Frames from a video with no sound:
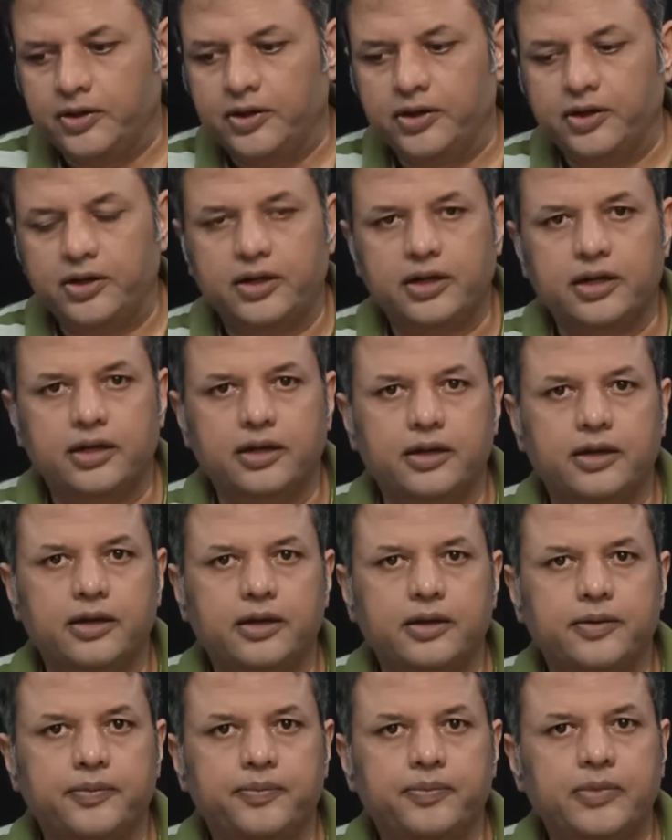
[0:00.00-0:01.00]
और
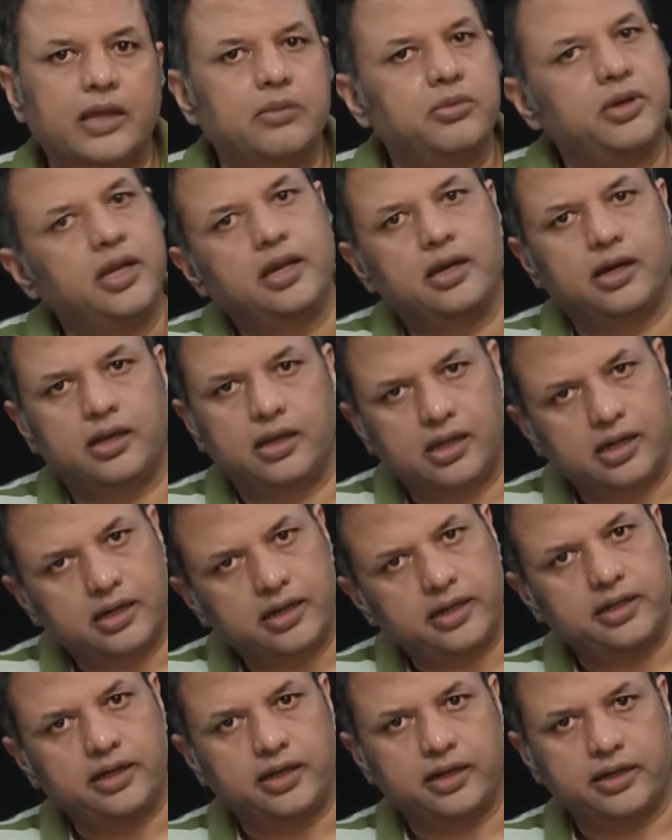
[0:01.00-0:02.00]
अमेरिका ने
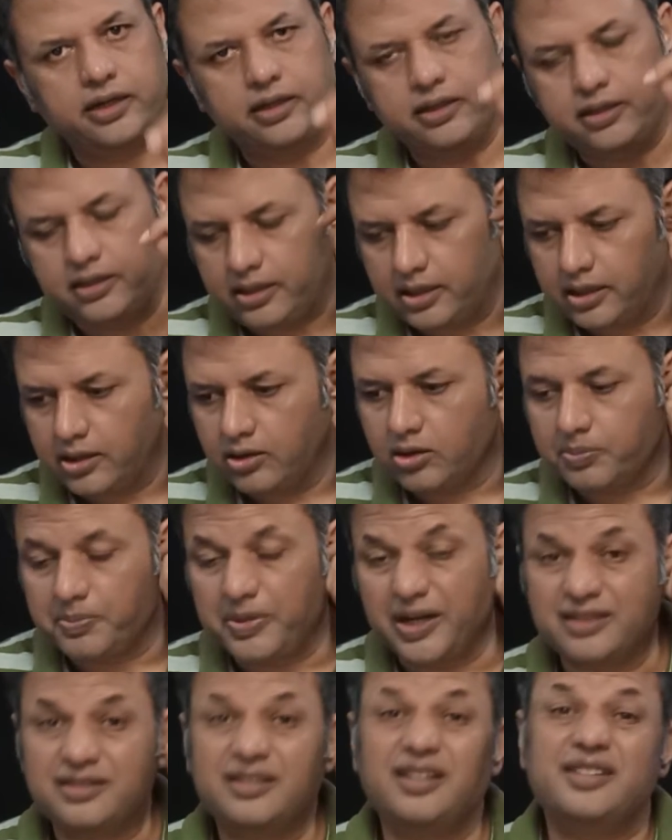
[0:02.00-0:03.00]
आकर टारगेट किया और
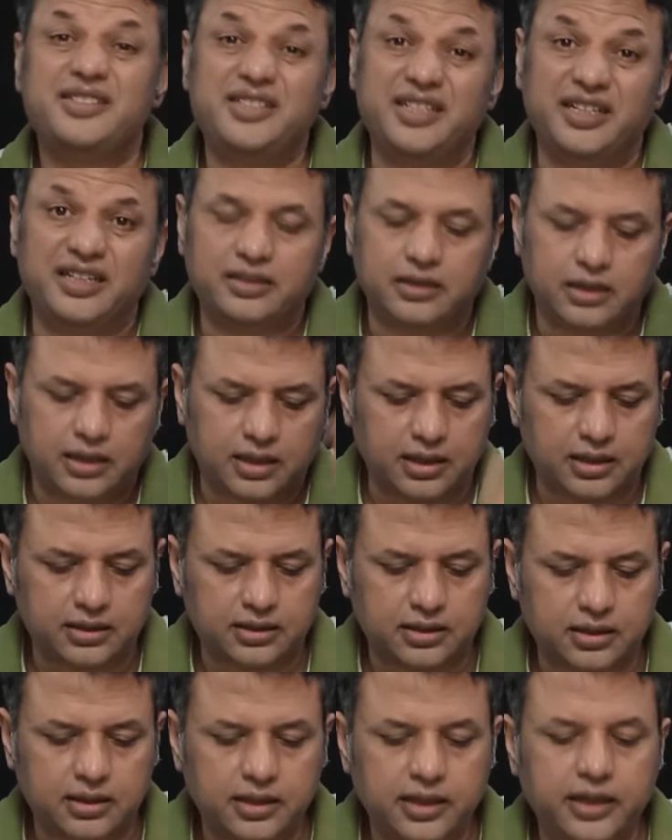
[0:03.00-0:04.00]
पाकिस्तान चीट कर रहा
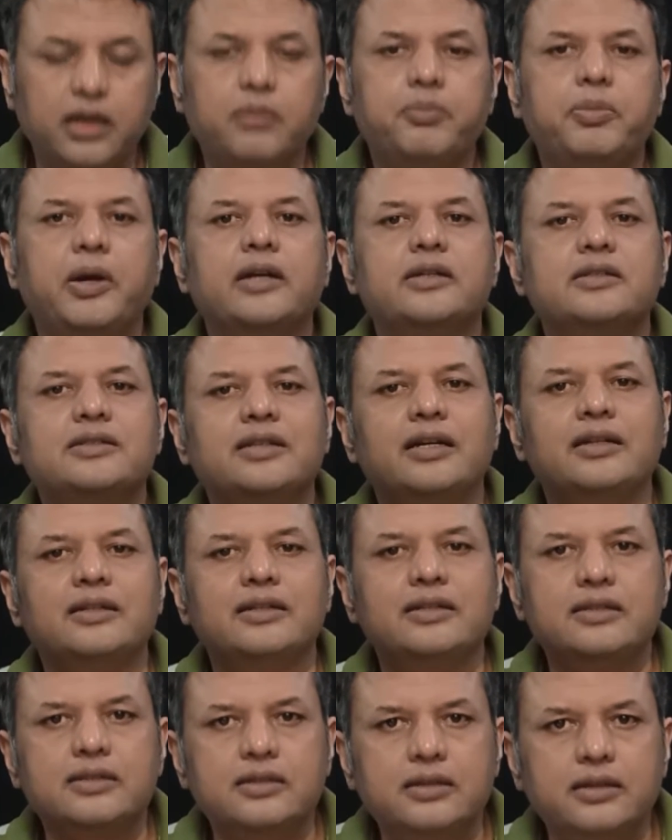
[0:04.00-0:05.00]
था लेकिन पाकिस्तान
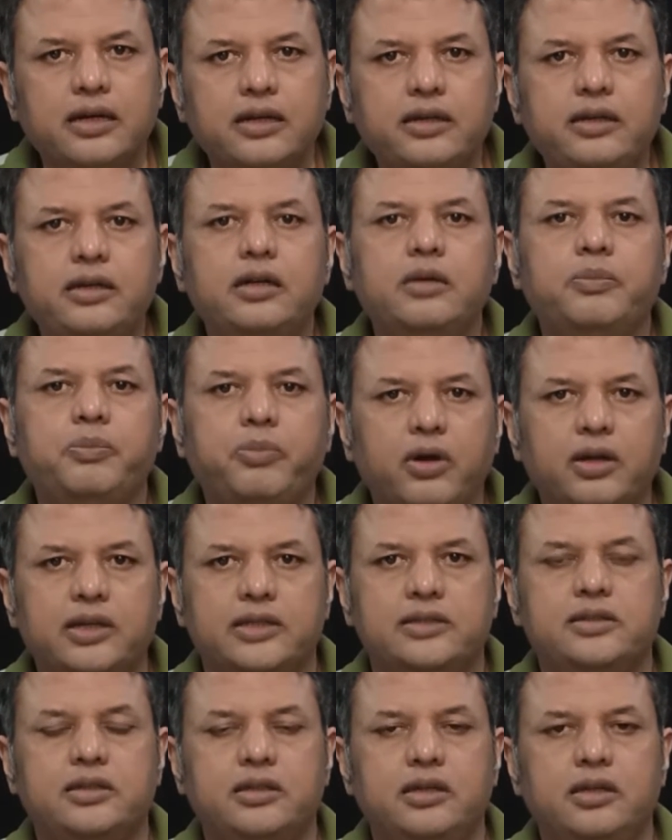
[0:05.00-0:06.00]
की स्टेटेड
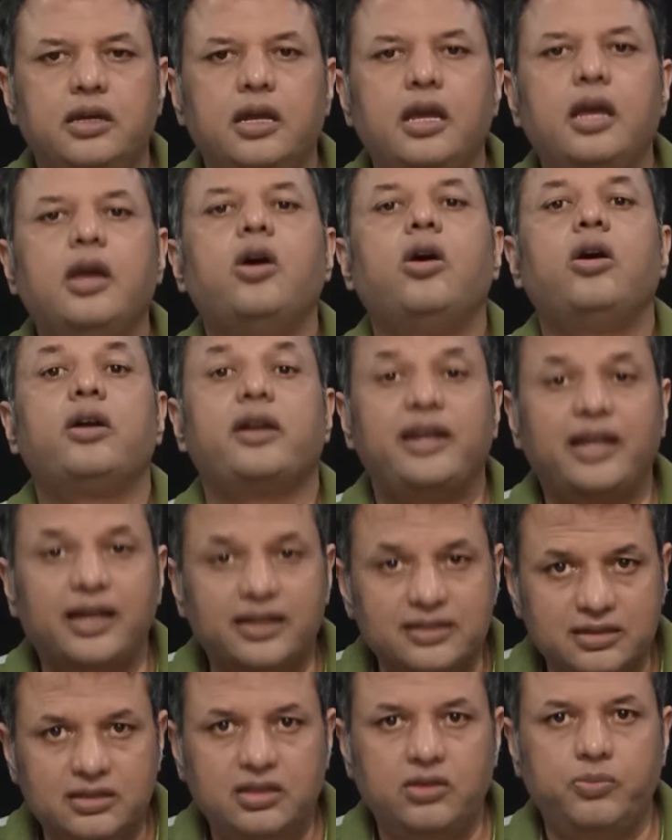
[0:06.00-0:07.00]
पॉलिसी और
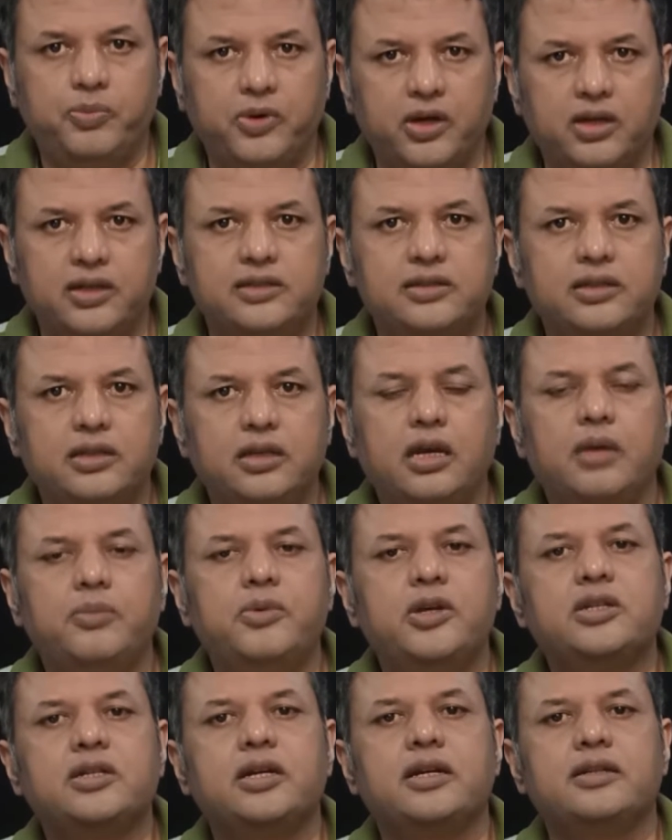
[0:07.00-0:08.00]
रियासती पॉलिसी
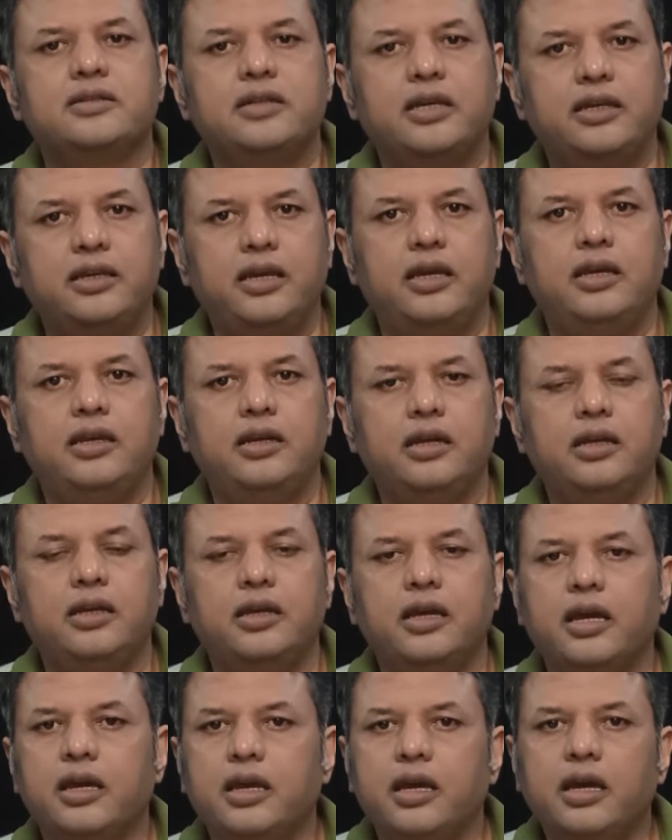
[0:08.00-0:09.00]
हमेशा से यही
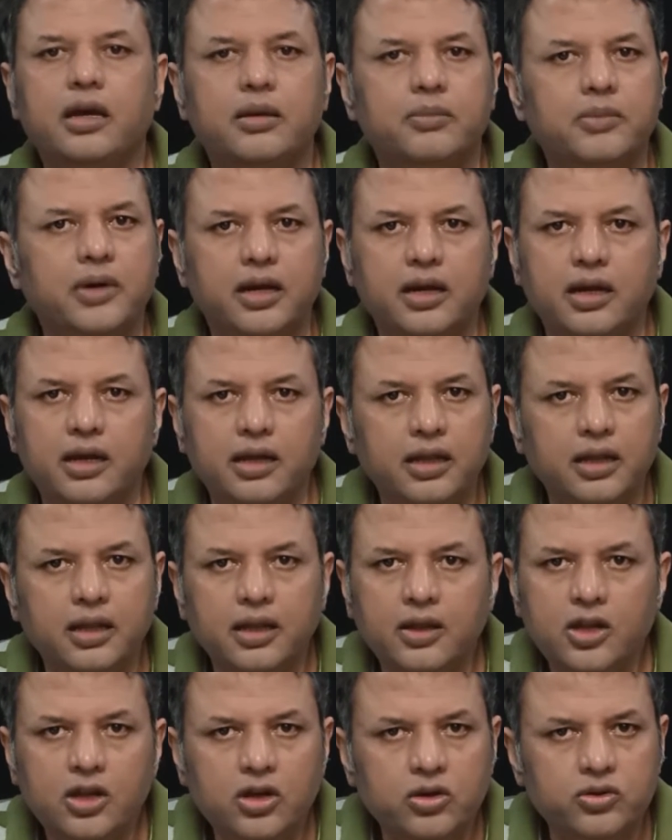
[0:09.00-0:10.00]
रही है कि हमारा
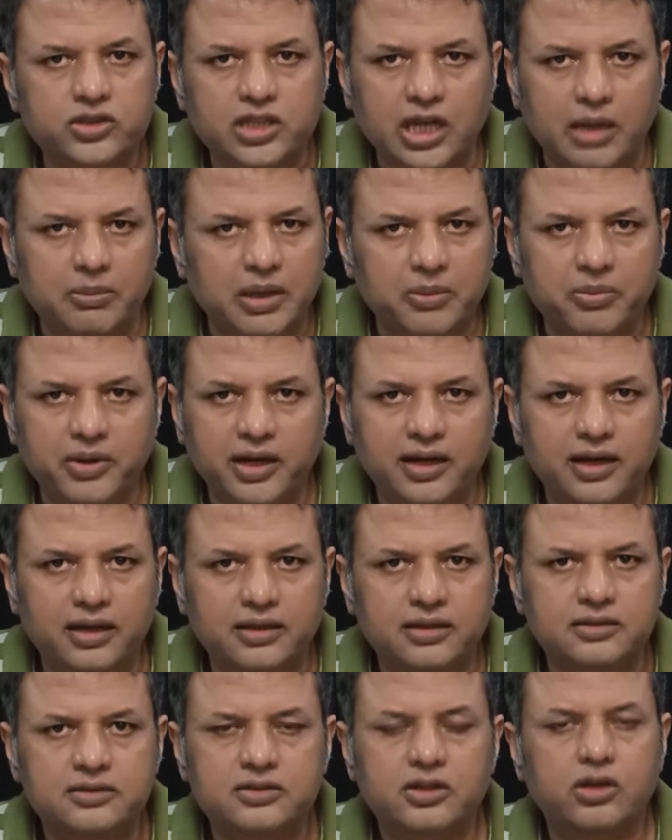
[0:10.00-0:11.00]
उसामा बिन
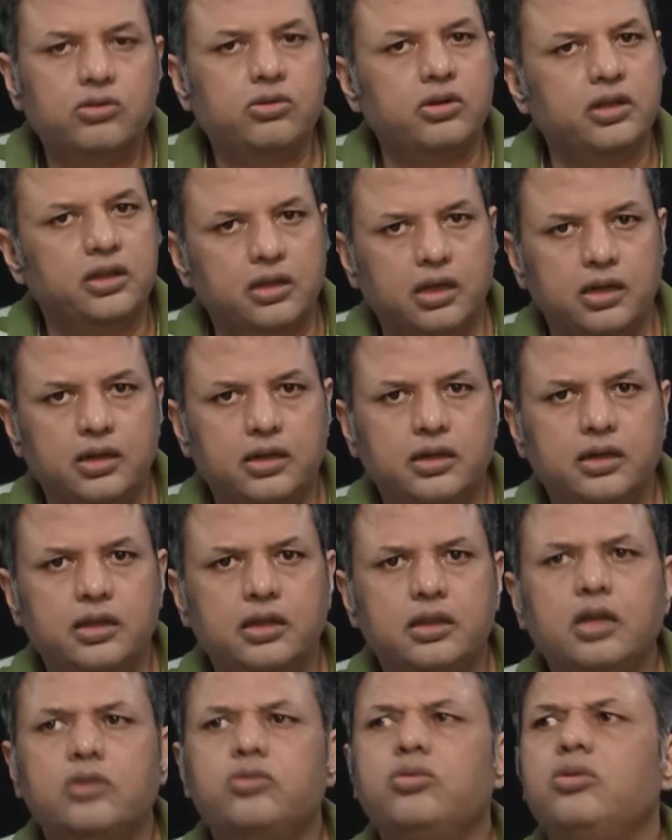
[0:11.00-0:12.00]
लादन से कोई ताल्लक
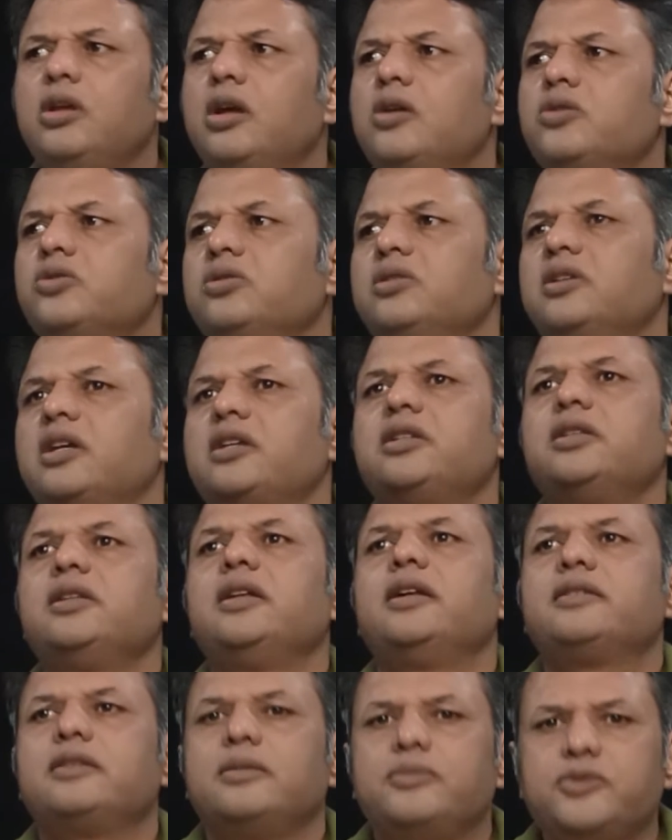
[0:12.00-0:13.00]
नहीं था दुनिया उसको दहशत
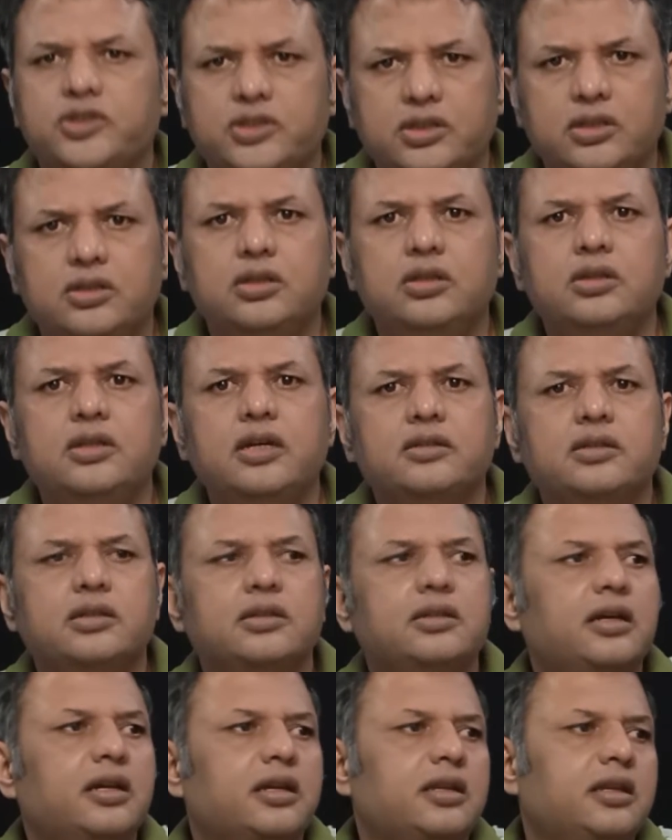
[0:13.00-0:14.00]
गर्द समझती थी
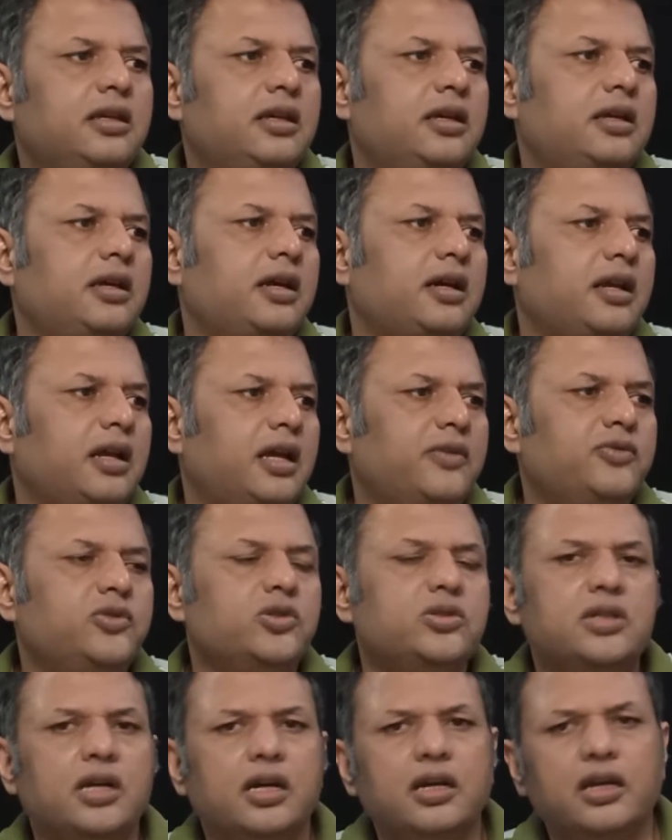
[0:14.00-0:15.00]
दहशत गर्दी के ख़िलाफ़
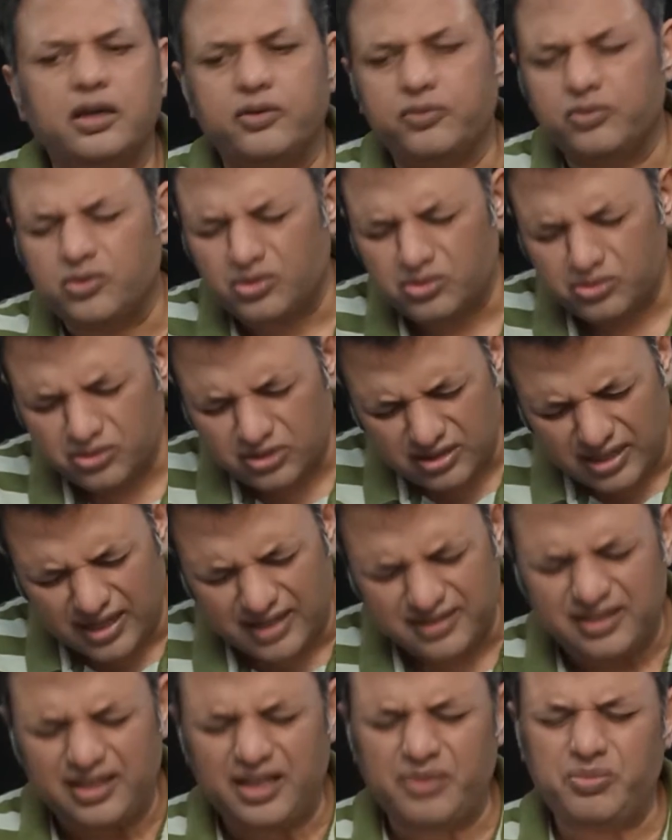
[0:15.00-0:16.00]
जो जंग है वो
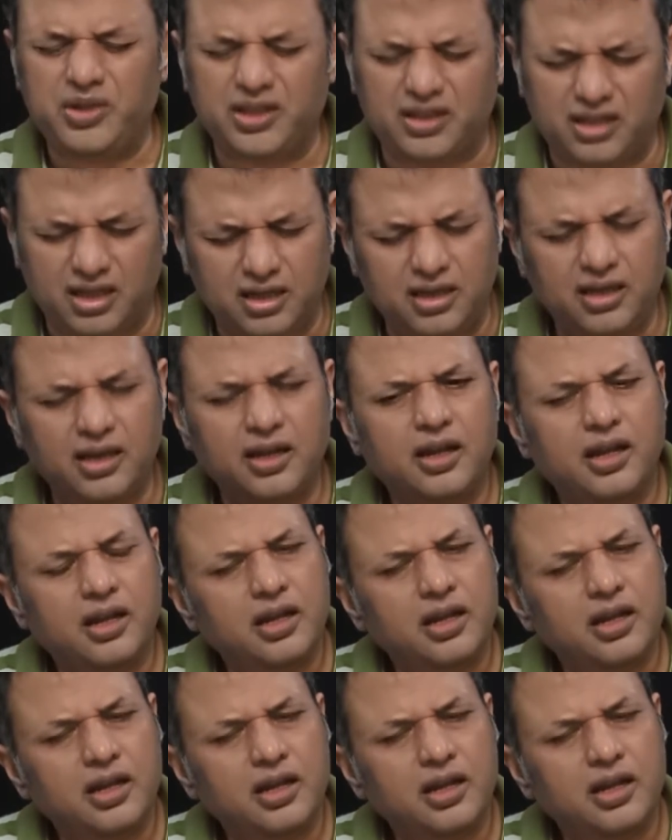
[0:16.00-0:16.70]
जैसे भी थी